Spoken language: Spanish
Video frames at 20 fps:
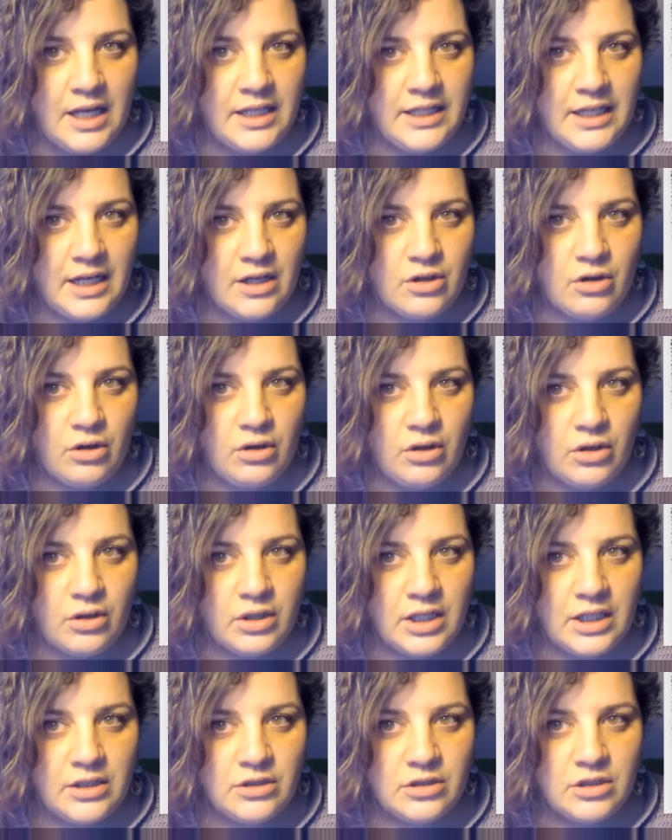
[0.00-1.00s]
y el
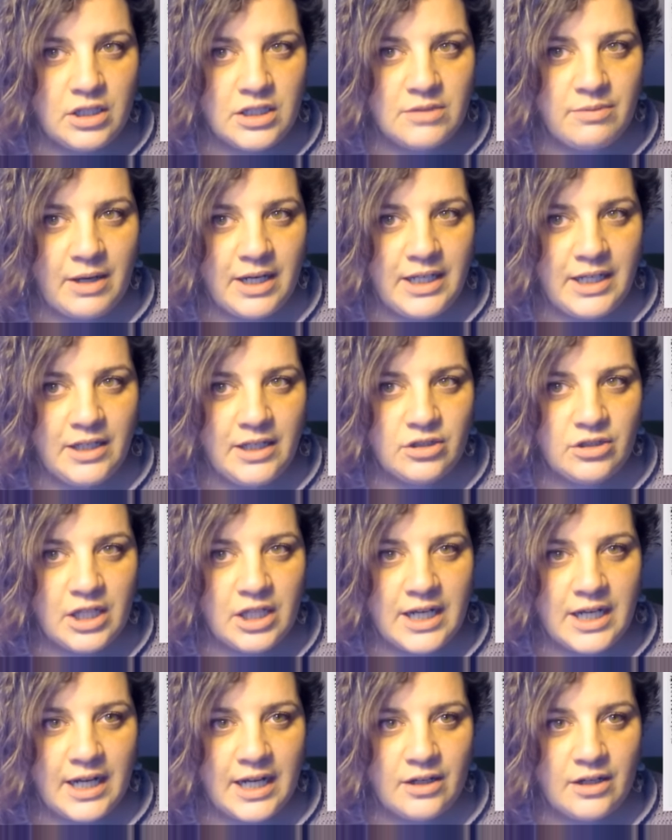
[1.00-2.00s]
color de los desvaríos
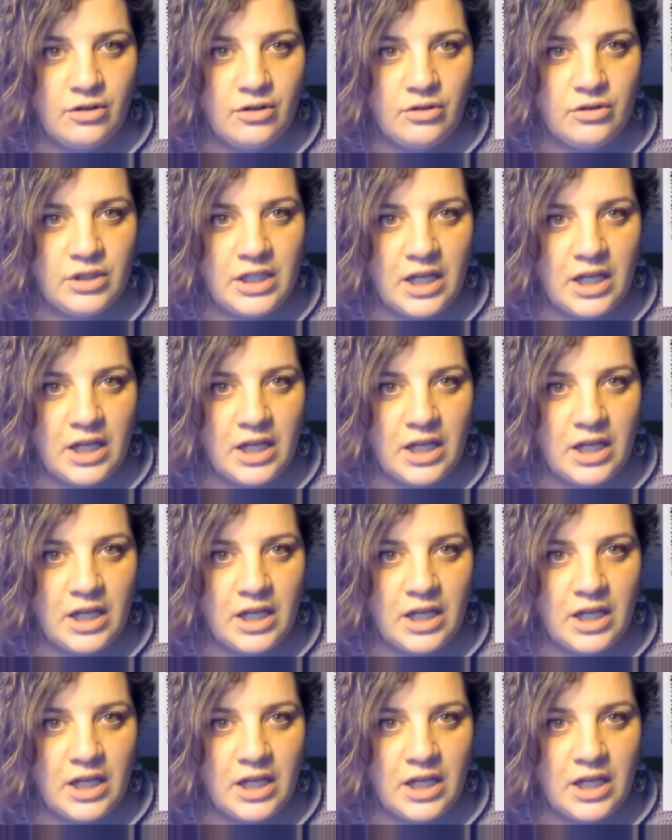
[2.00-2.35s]
de cargo